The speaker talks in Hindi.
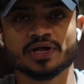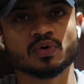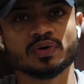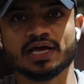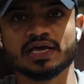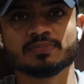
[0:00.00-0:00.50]
मेरे
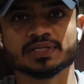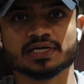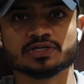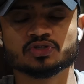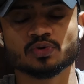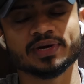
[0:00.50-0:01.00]
को नहीं
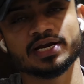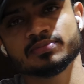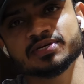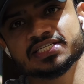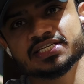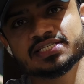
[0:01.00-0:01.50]
पता जो मैंने
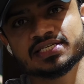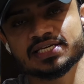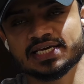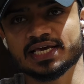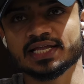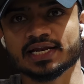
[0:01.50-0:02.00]
अभी चीज़
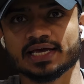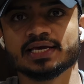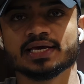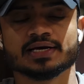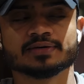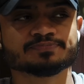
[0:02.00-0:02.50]
सीखी
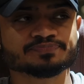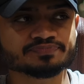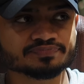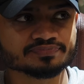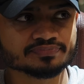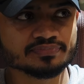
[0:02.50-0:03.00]
नहीं है
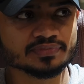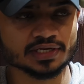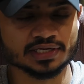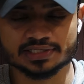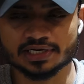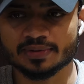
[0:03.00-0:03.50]

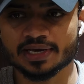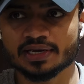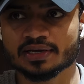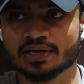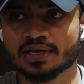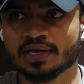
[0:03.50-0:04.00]
इसलिए भाई
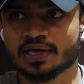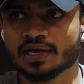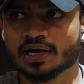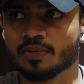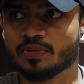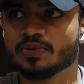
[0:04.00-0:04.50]

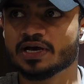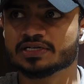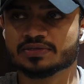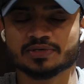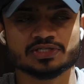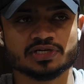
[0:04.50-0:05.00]
कभी भी
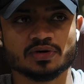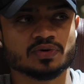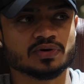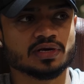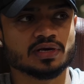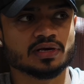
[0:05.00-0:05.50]
ऐसे मत चलो
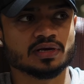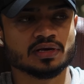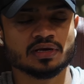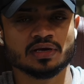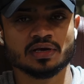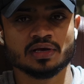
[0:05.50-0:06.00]
कि
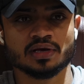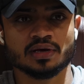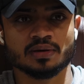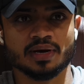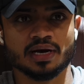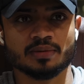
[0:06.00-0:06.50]

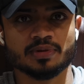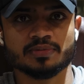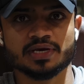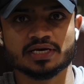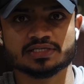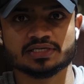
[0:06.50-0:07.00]
मैं अभी
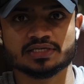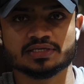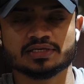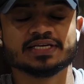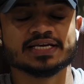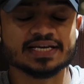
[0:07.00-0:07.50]
भी ऐसी
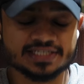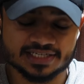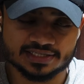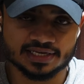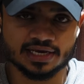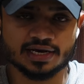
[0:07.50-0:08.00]
ये
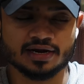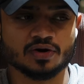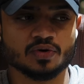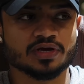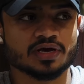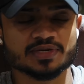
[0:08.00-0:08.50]
चीज़ सही कर रहा
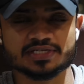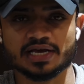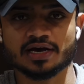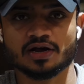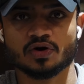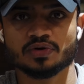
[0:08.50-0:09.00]
हूँ ये भी
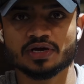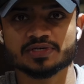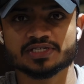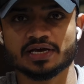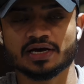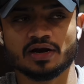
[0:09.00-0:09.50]
सही कर रहा हूँ ये भी
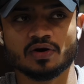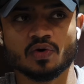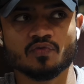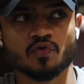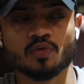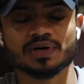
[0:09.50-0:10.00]
सही कर रहा
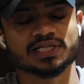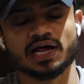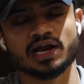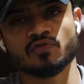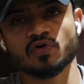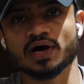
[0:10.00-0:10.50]
हूँ वो बता
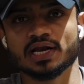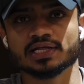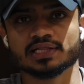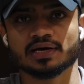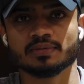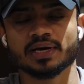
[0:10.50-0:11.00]
रहा है वो
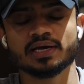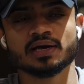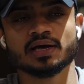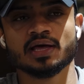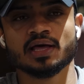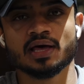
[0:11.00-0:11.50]
गलत है भाई
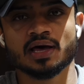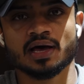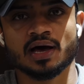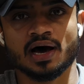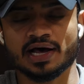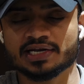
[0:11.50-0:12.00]

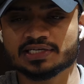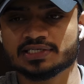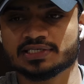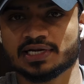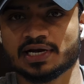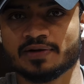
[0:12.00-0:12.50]
हर किसी
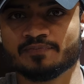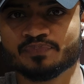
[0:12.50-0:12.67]
से ना